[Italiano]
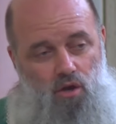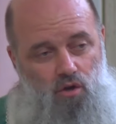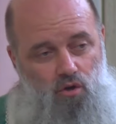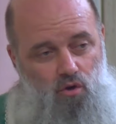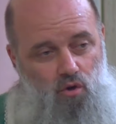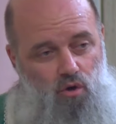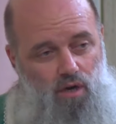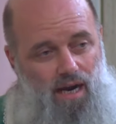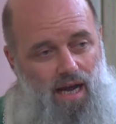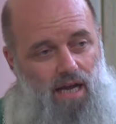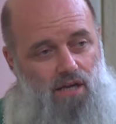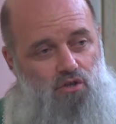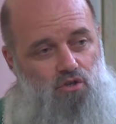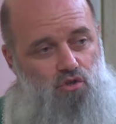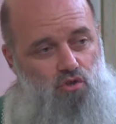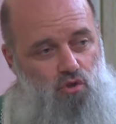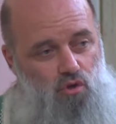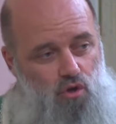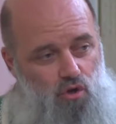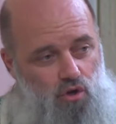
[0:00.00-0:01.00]

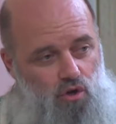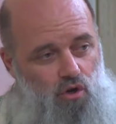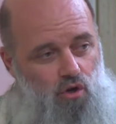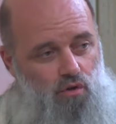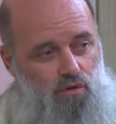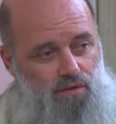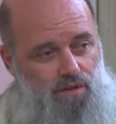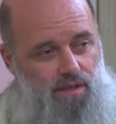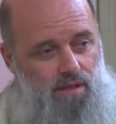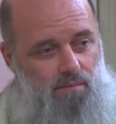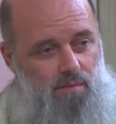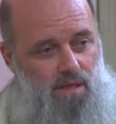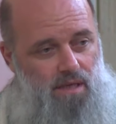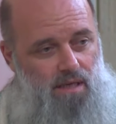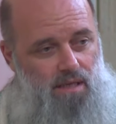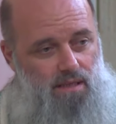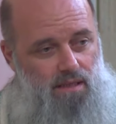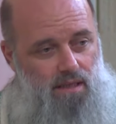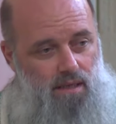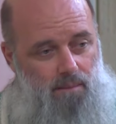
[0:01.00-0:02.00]
Coraggio, non
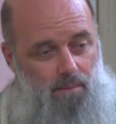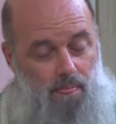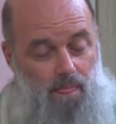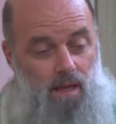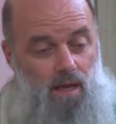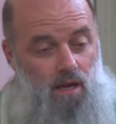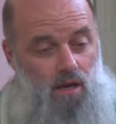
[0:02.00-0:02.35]
temete.